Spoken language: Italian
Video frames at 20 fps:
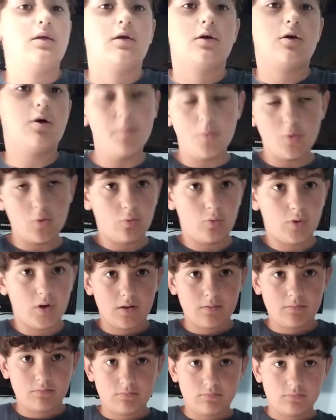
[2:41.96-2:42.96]
Comunque,
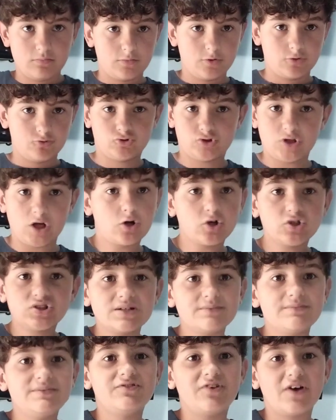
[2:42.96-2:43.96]
questa
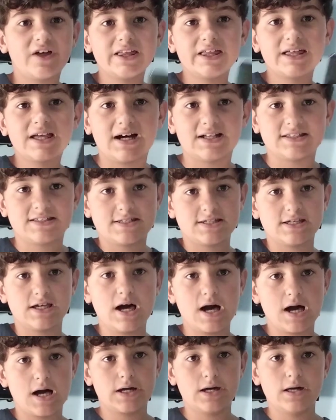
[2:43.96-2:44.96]
cosa mi fa
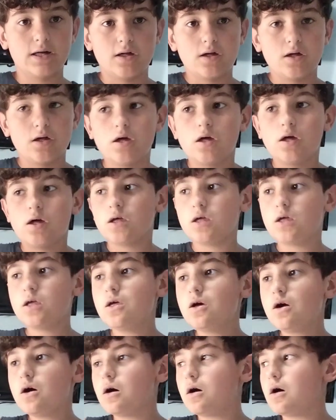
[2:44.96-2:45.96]
incazzare.
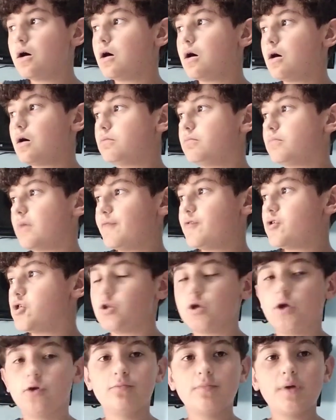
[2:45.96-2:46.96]
Io mi
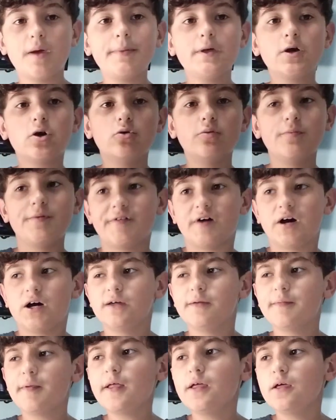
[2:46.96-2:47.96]
avvicino a un mio amico, e lui mi fa,
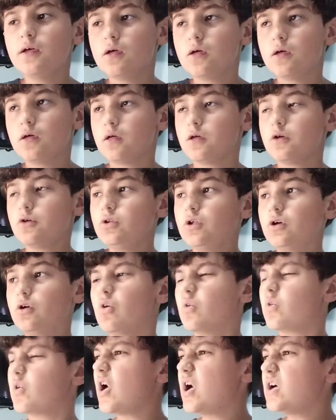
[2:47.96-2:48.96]
eh? Io dico,
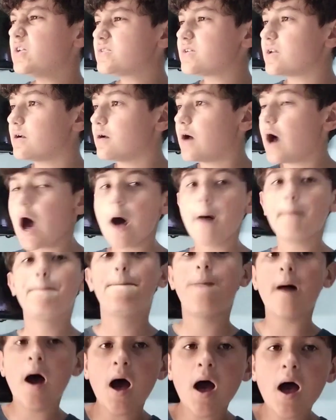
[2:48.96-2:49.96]
cosa? A
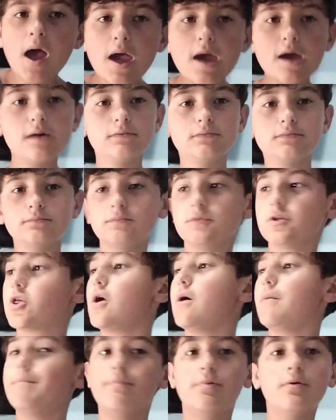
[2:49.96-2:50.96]
Payen? Ma
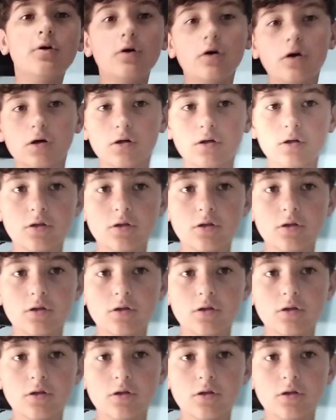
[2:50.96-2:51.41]
c'è, boh?